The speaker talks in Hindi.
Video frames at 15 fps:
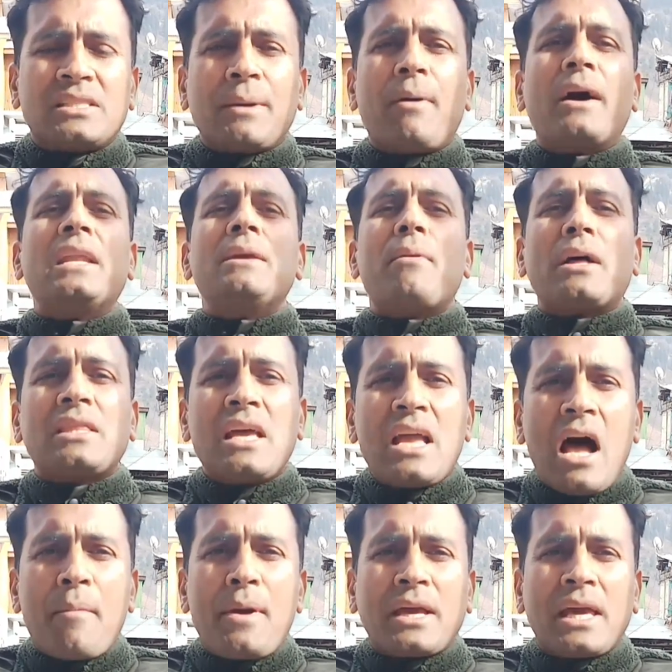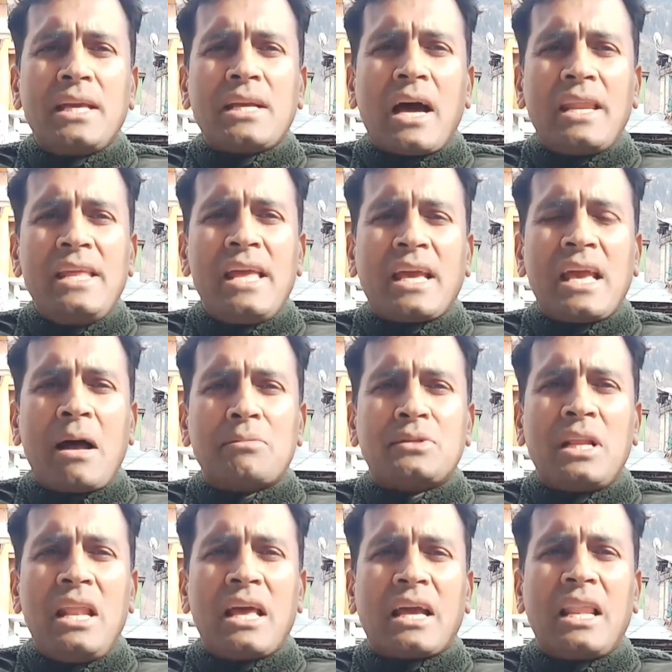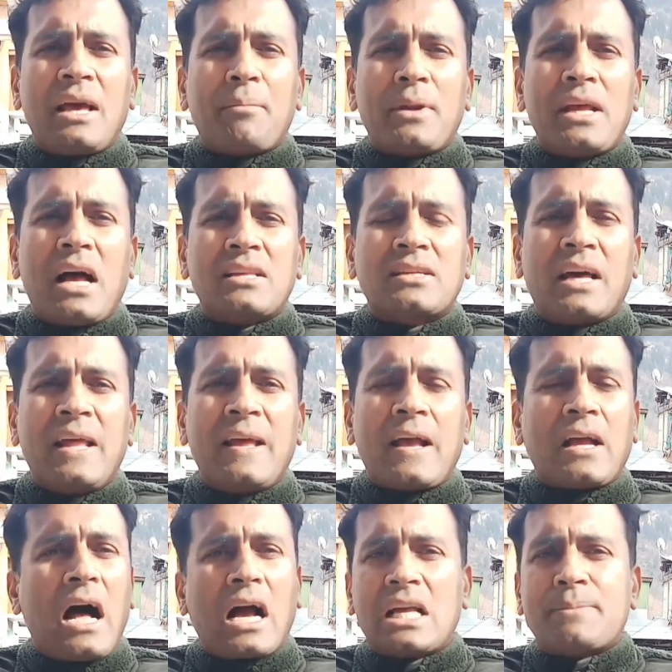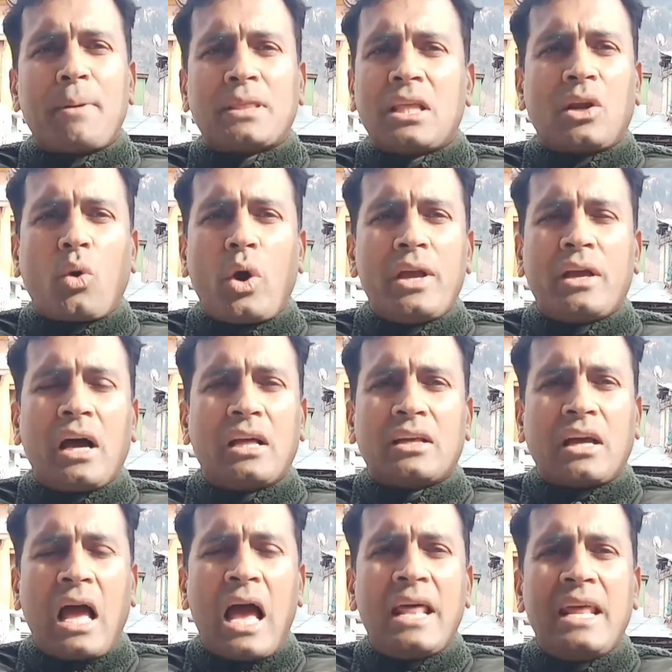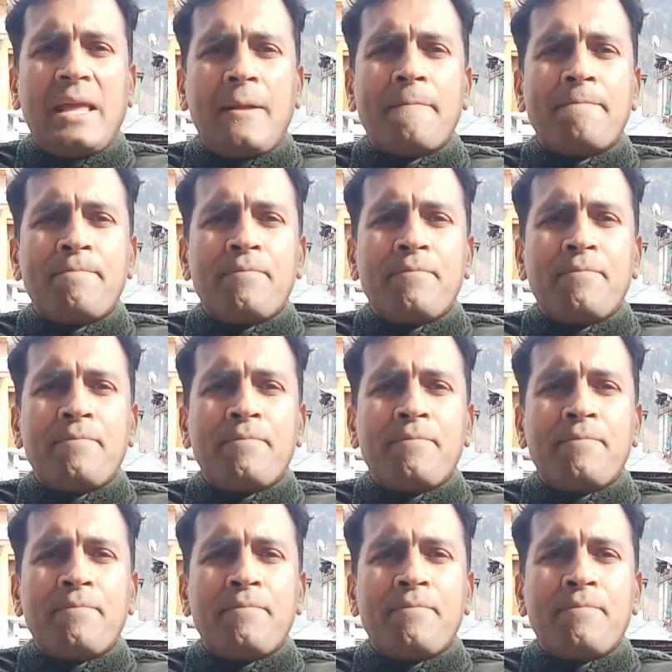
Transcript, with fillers: जबानी बातें यहाँ पे की जा रही हैं कि हम जिले के लिए प्रयास करेंगे कागज़ पत्र कोई कहे नहीं